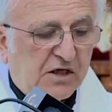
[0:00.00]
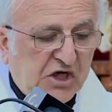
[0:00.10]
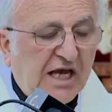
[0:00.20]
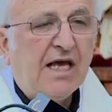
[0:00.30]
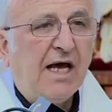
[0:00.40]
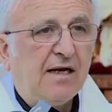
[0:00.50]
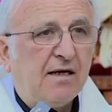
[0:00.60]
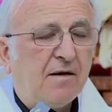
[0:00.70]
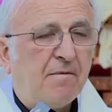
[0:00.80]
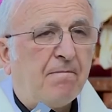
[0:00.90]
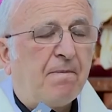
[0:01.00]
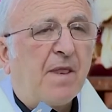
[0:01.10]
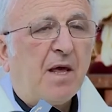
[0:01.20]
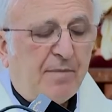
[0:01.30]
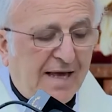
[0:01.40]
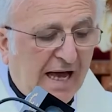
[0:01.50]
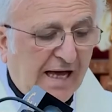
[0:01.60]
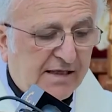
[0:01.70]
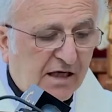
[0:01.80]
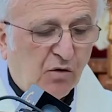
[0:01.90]
شكره للخدمة
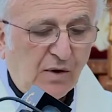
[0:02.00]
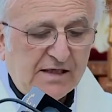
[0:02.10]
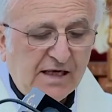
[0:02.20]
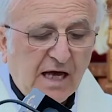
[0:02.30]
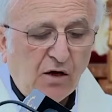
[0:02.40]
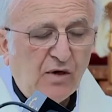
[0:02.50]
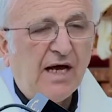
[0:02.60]
اللامتناهية لجمعية